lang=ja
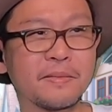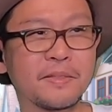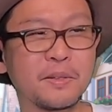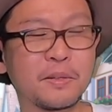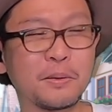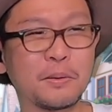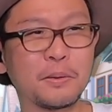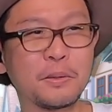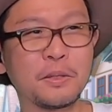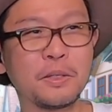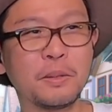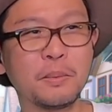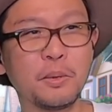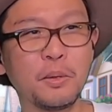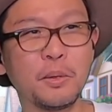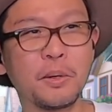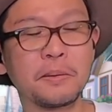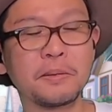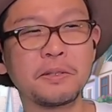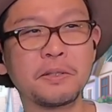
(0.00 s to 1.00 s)
けどこれで
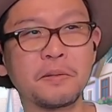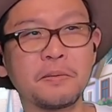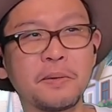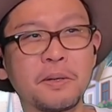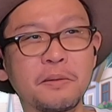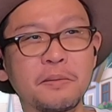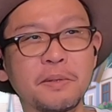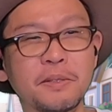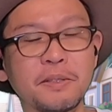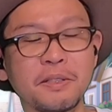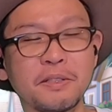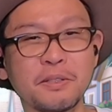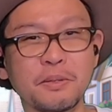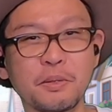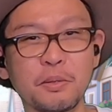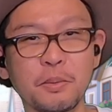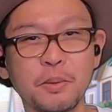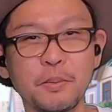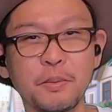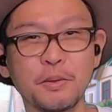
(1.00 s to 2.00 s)
もうあれじゃん、ファルファた
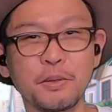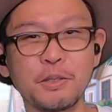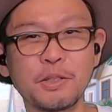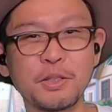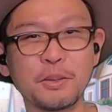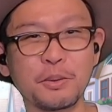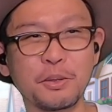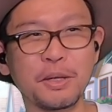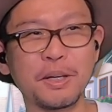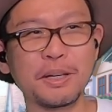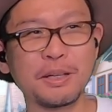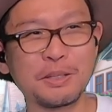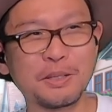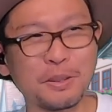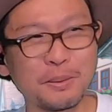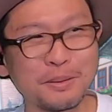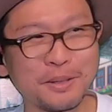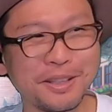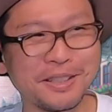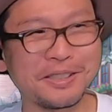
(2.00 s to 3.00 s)
ち呼び戻しても大
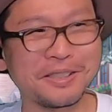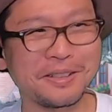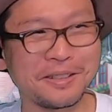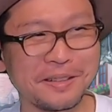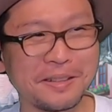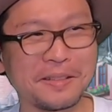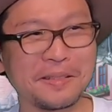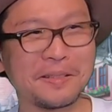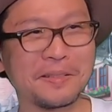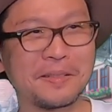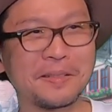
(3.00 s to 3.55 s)
丈夫なんじゃない？